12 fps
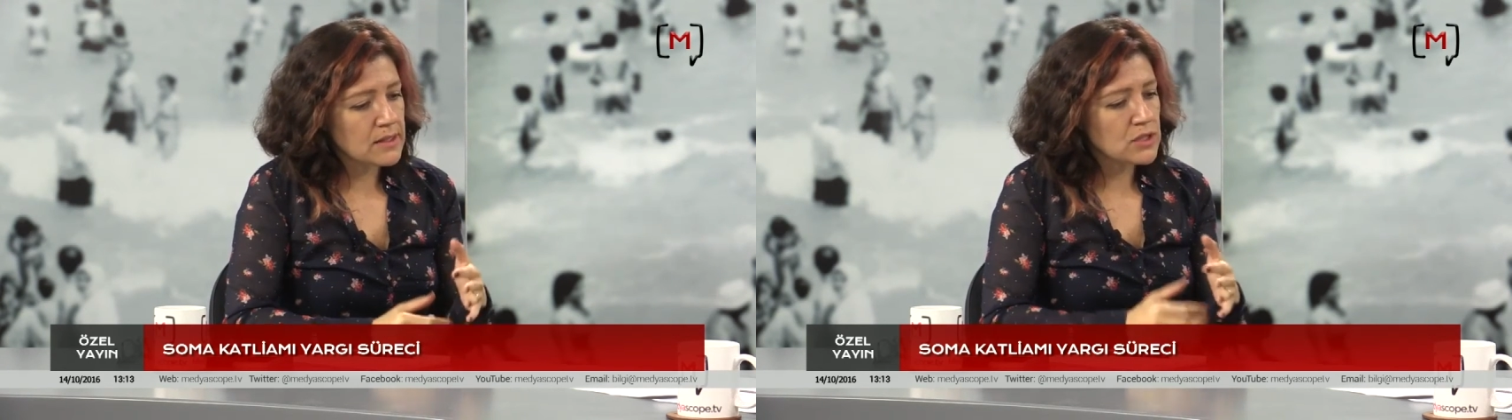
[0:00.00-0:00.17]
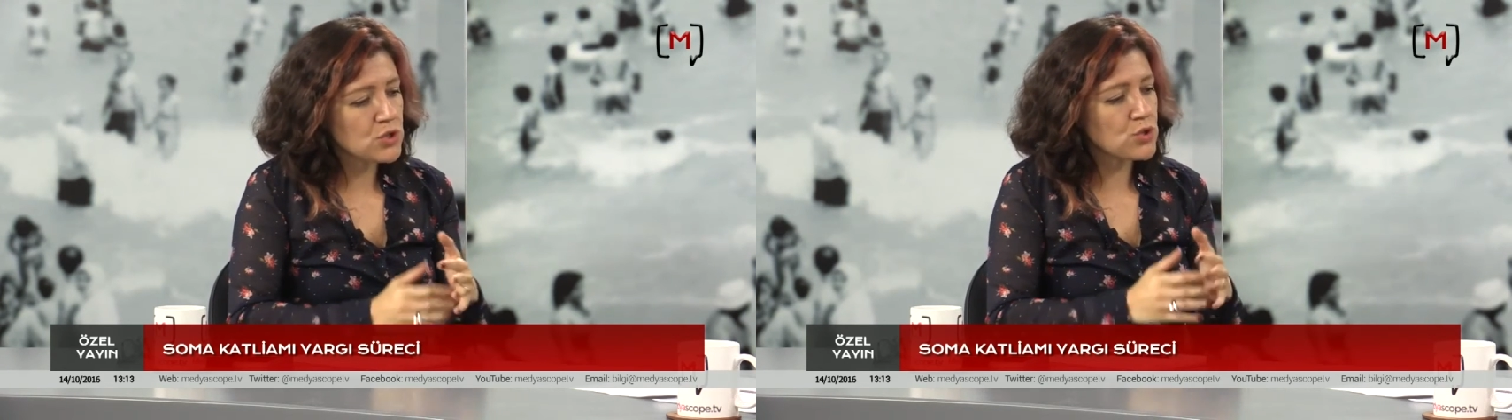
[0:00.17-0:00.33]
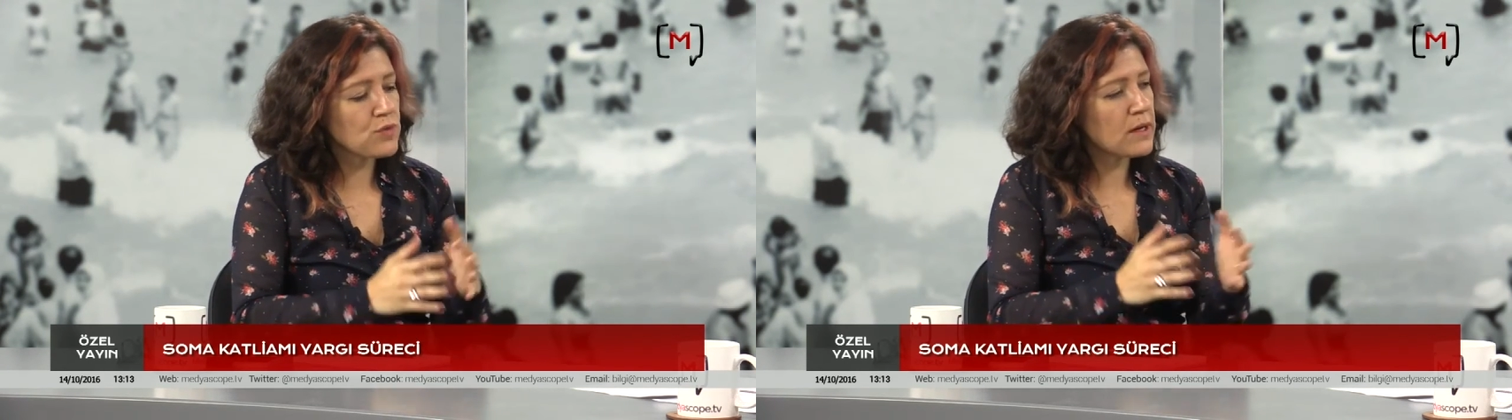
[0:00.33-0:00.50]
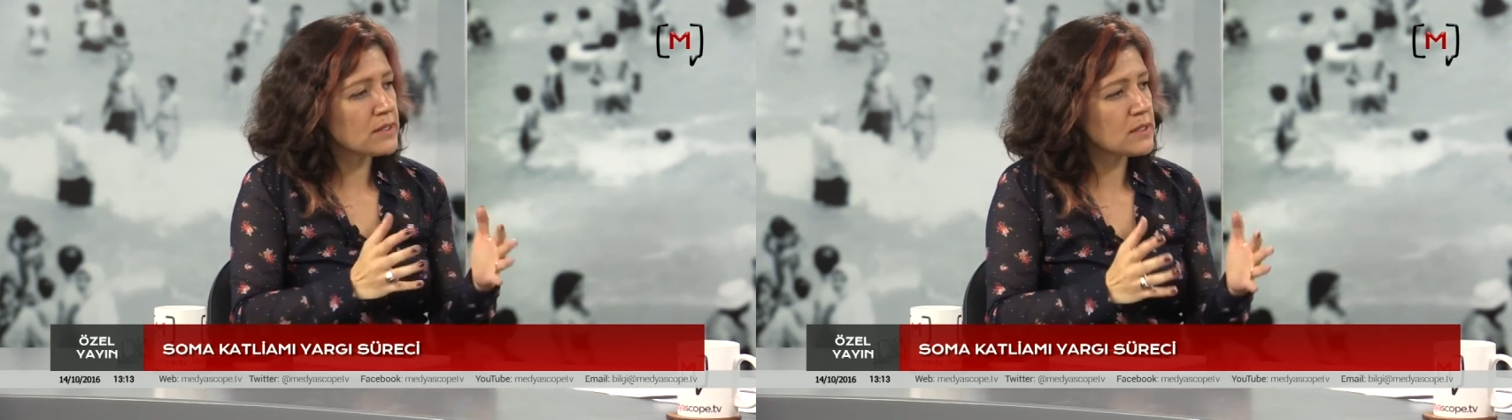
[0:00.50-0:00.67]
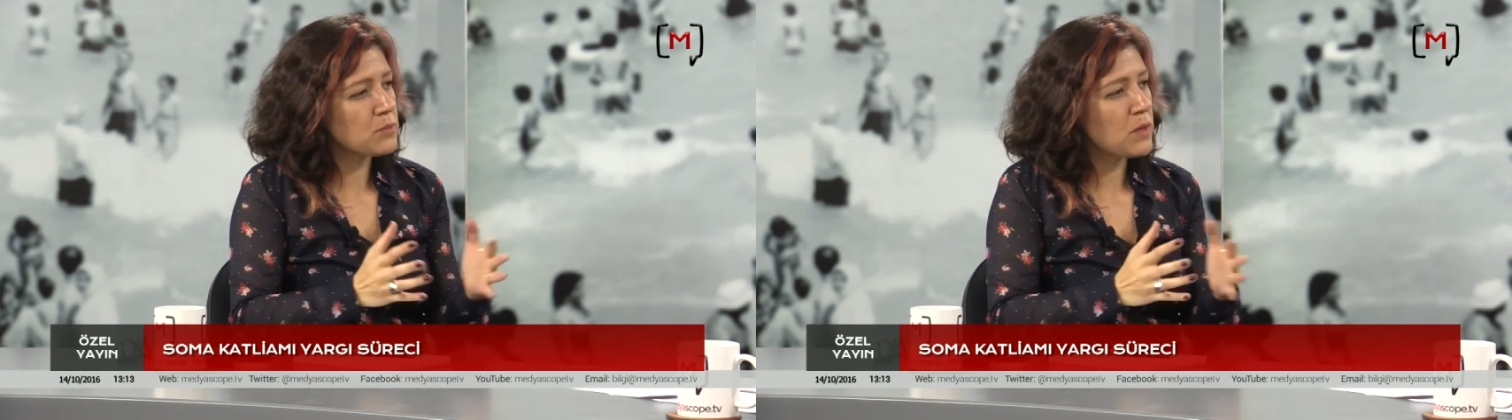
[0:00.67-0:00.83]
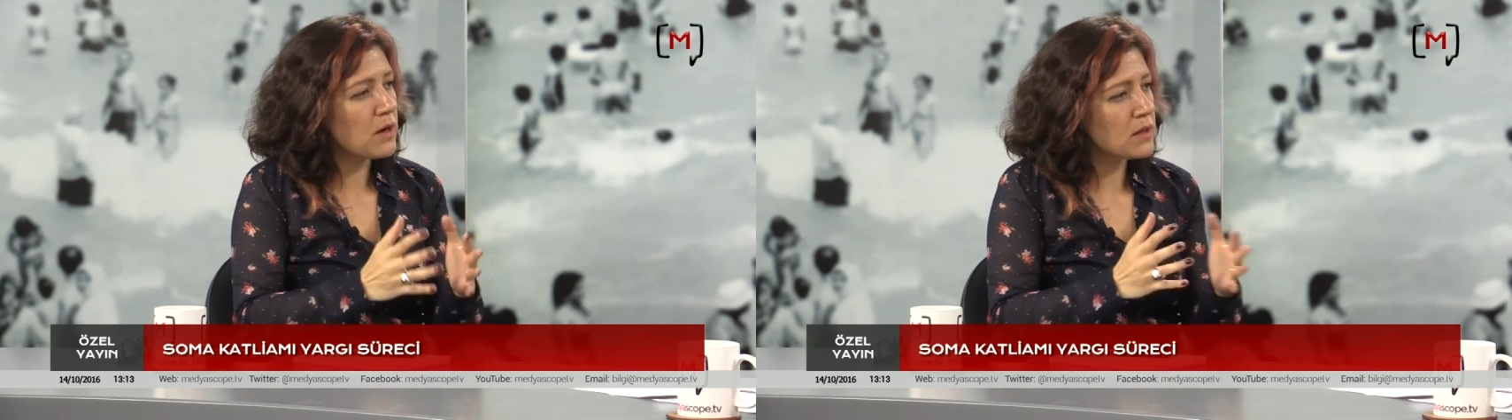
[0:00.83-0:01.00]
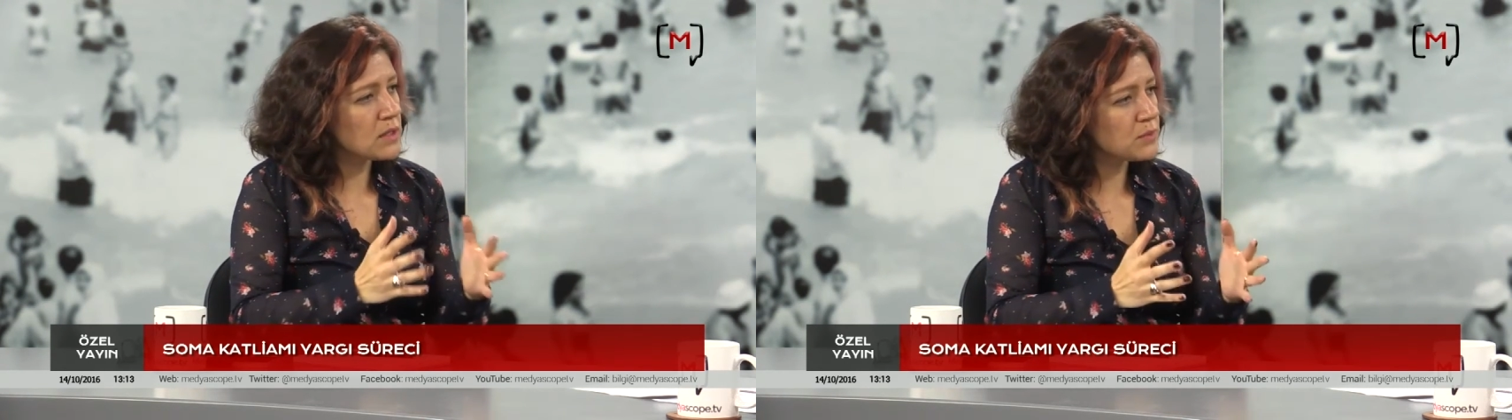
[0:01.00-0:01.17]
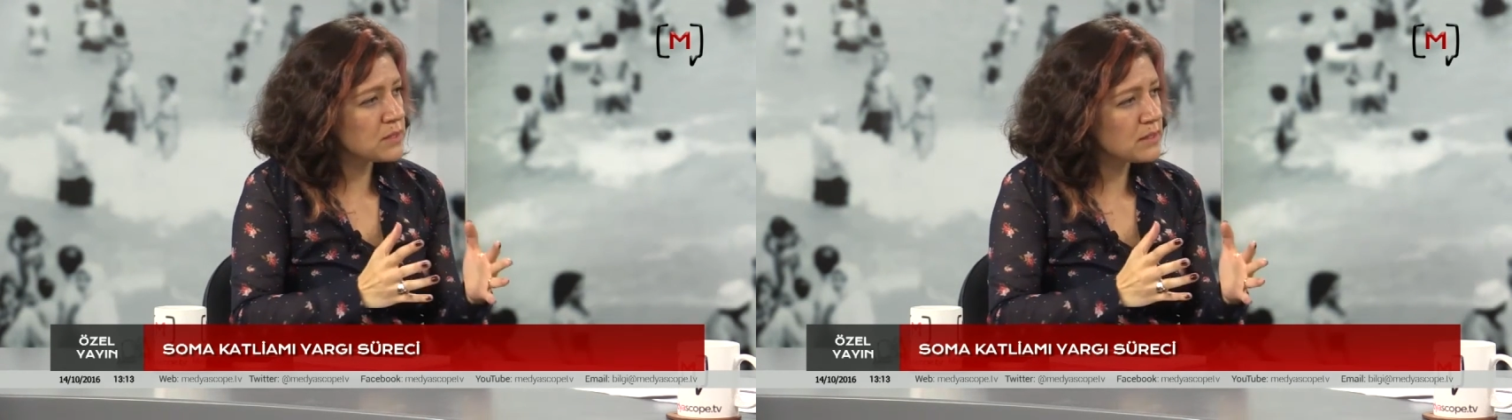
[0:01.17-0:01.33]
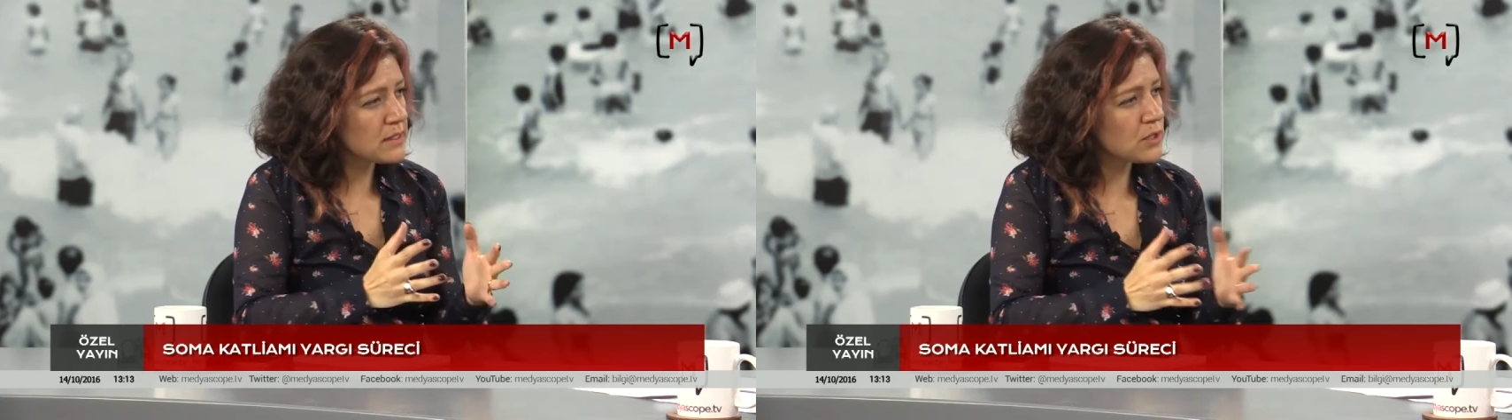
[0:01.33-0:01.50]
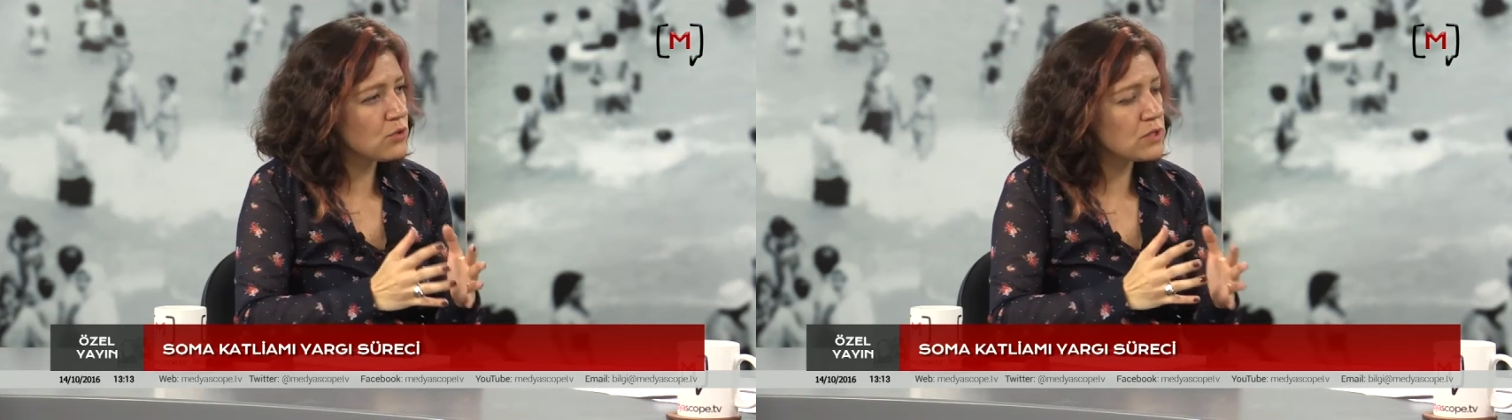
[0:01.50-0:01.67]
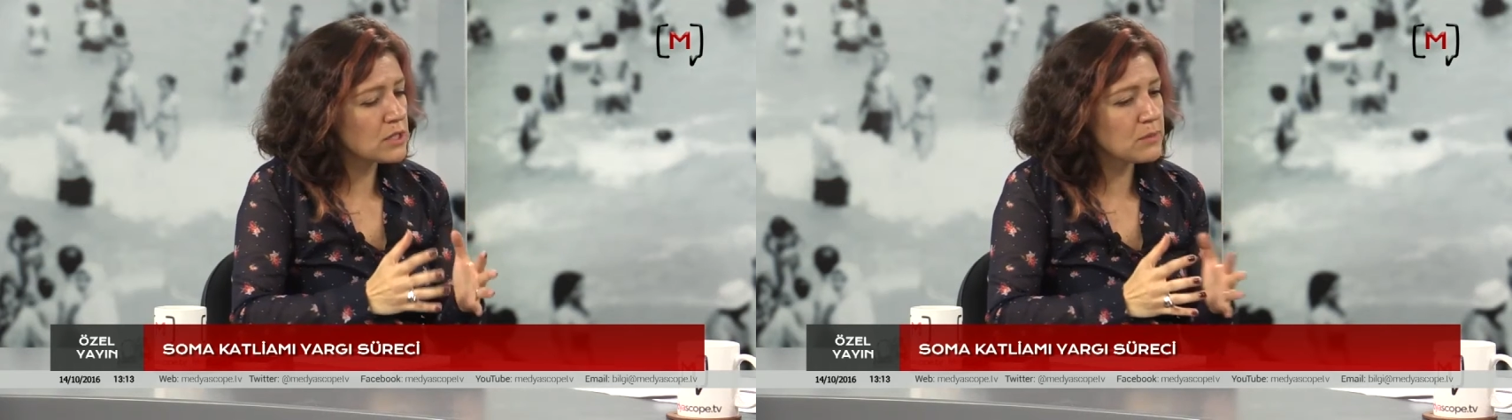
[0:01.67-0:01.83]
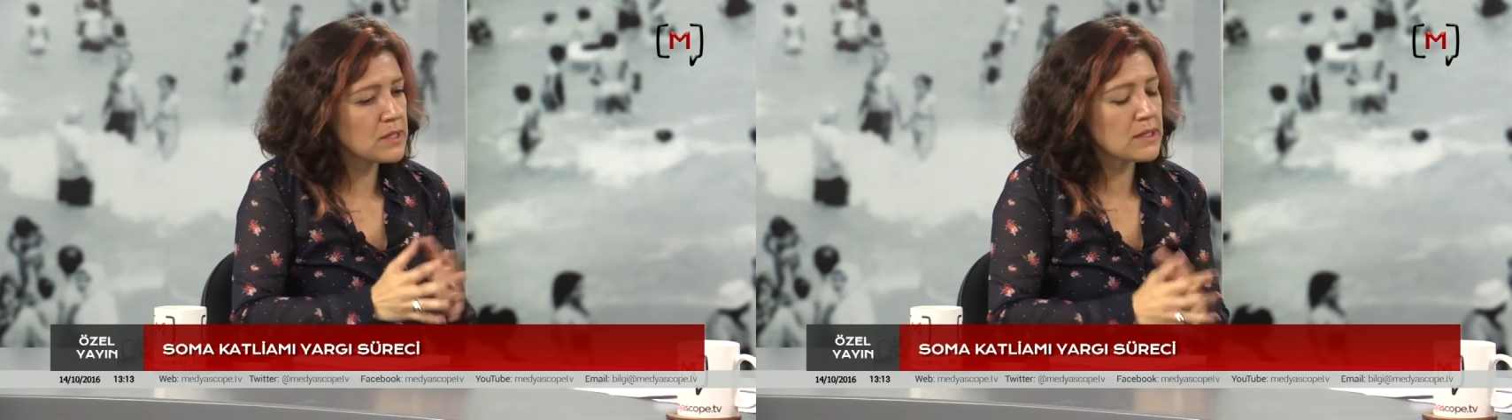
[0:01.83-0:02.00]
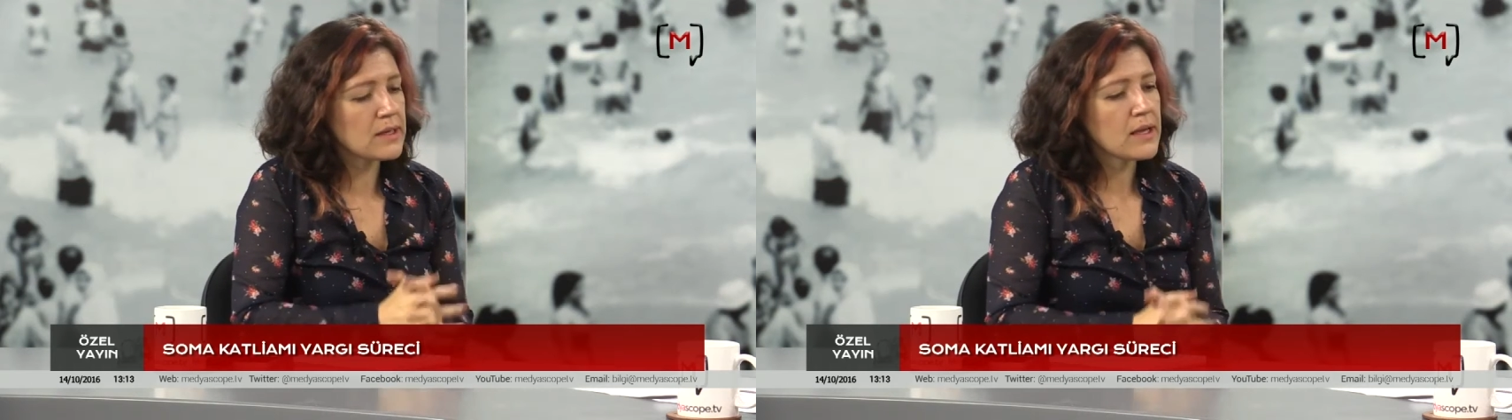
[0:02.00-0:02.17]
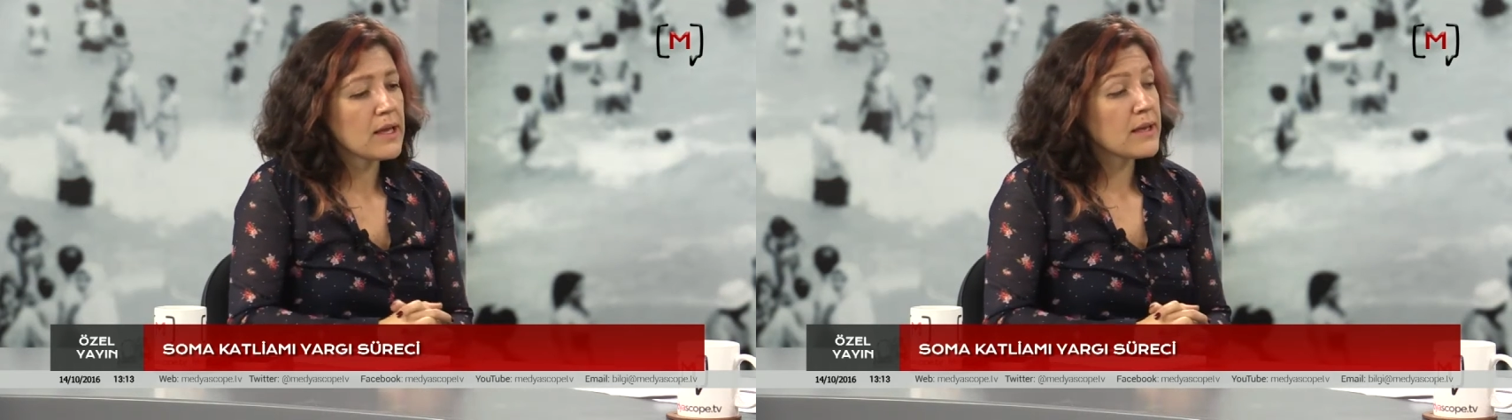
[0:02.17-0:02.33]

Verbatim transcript: iş güvenliği bağlamındaki önemini